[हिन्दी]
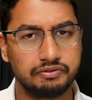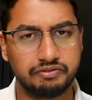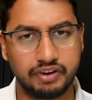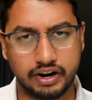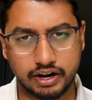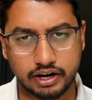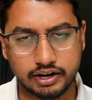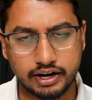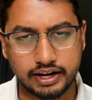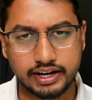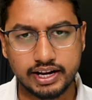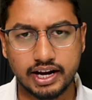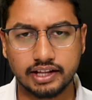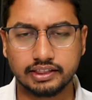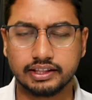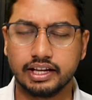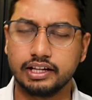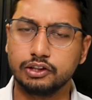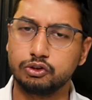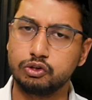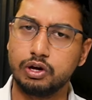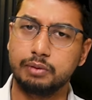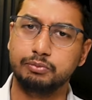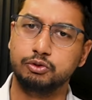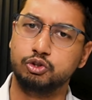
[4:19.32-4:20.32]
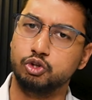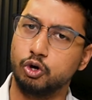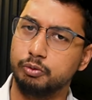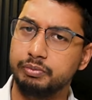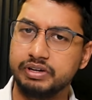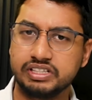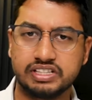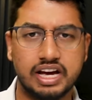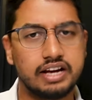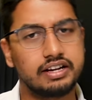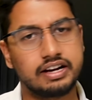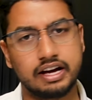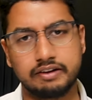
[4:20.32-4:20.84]
में फर्क नहीं आता है तो आप जो भी
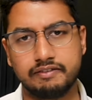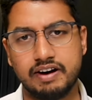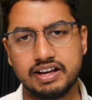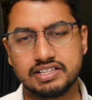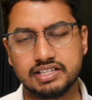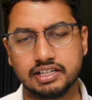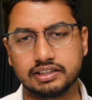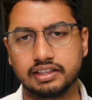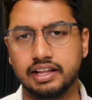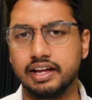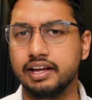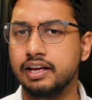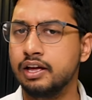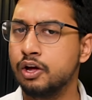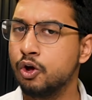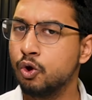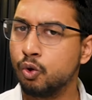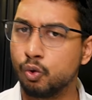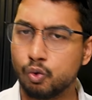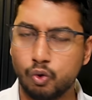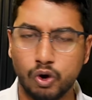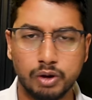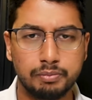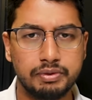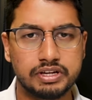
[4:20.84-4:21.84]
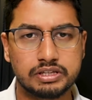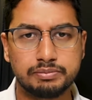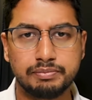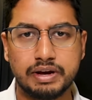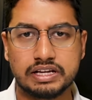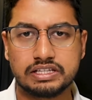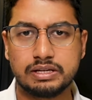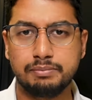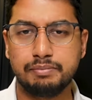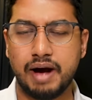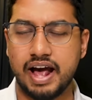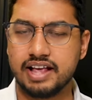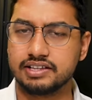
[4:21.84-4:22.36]
चाहे करवा सकते हैं कोई भी इसमें
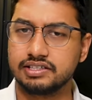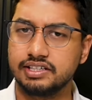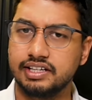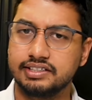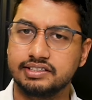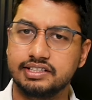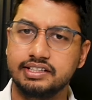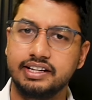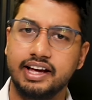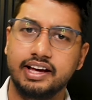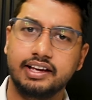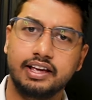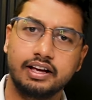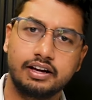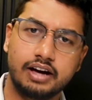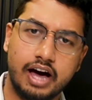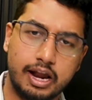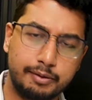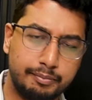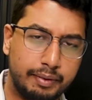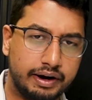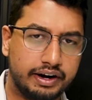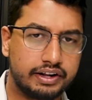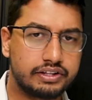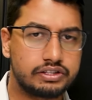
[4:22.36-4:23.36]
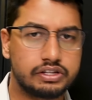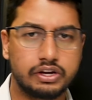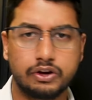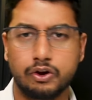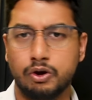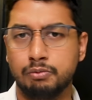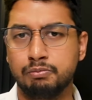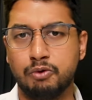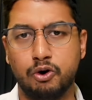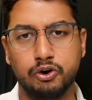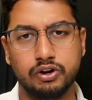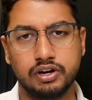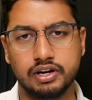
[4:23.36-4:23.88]
ऐसी बैसनेस नहीं है कि कारपेंटर से करो
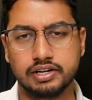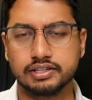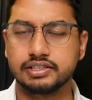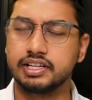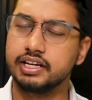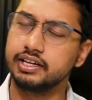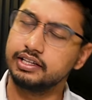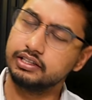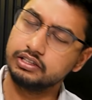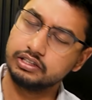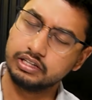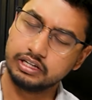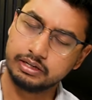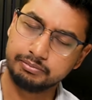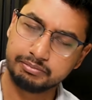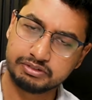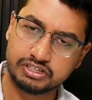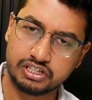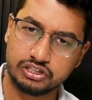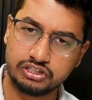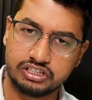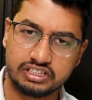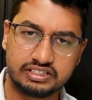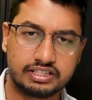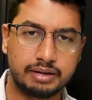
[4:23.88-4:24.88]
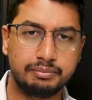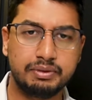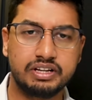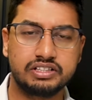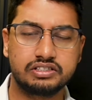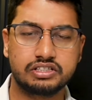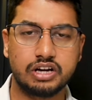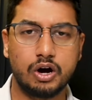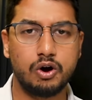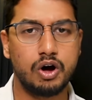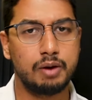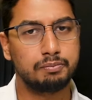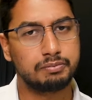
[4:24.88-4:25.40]
मॉडलर से जिससे भी
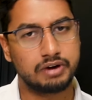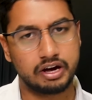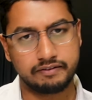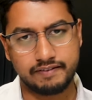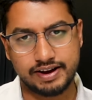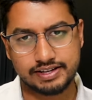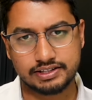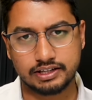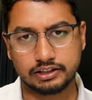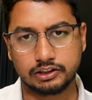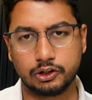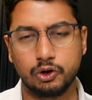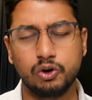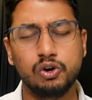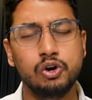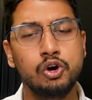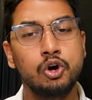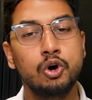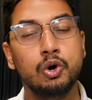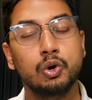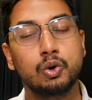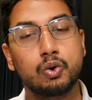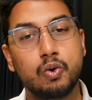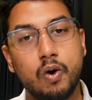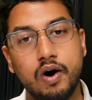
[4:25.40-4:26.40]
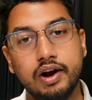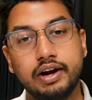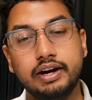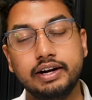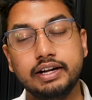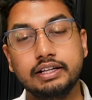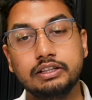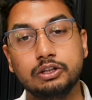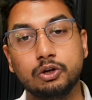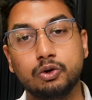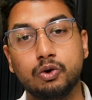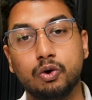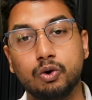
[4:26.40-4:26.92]
चाहो आप करवा सकते हो
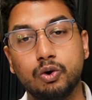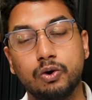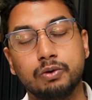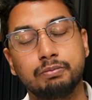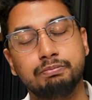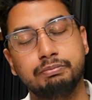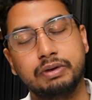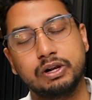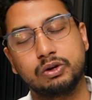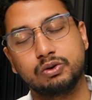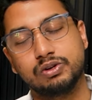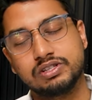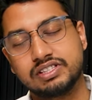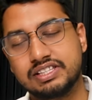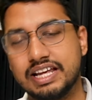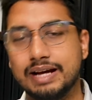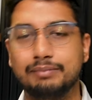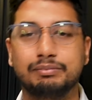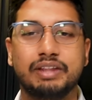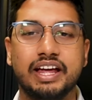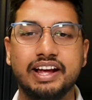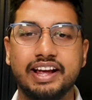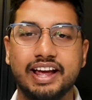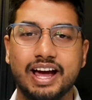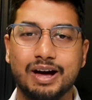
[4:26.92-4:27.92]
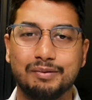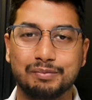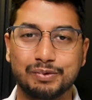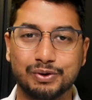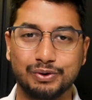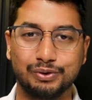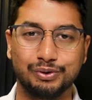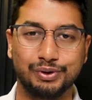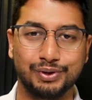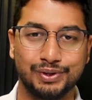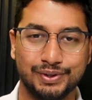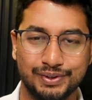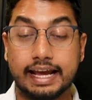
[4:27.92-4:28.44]
क्वालिटी दोनों लोग बिल्कुल सेम देंगे
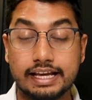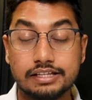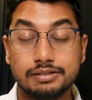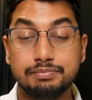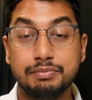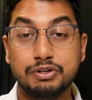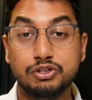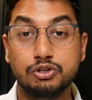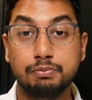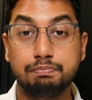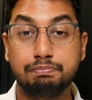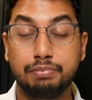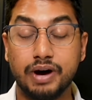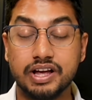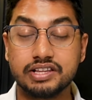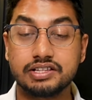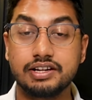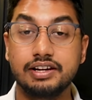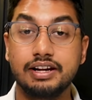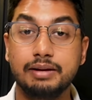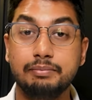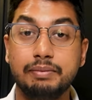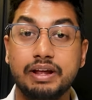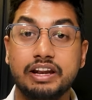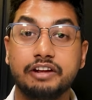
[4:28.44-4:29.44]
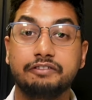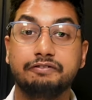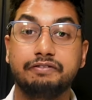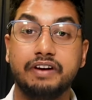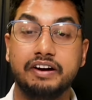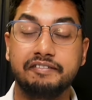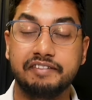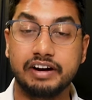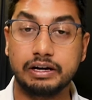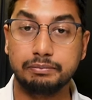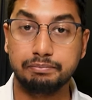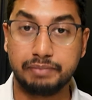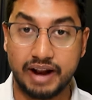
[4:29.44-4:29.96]
आपको इसमें जो पर्सनली मेरी
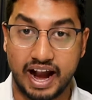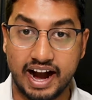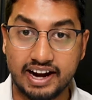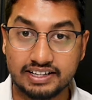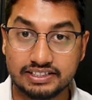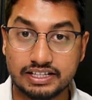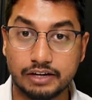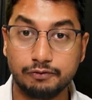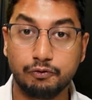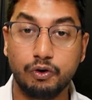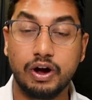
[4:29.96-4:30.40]
फेवरेट ब्रांड्स है